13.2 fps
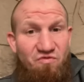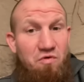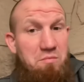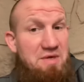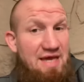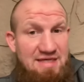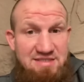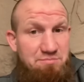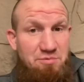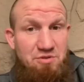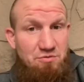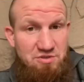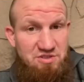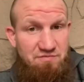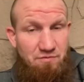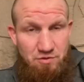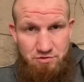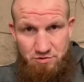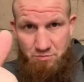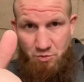vom IS benutzt
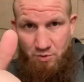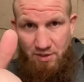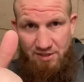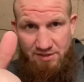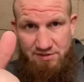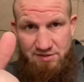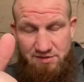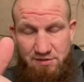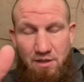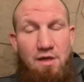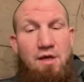wird. Nummer eins.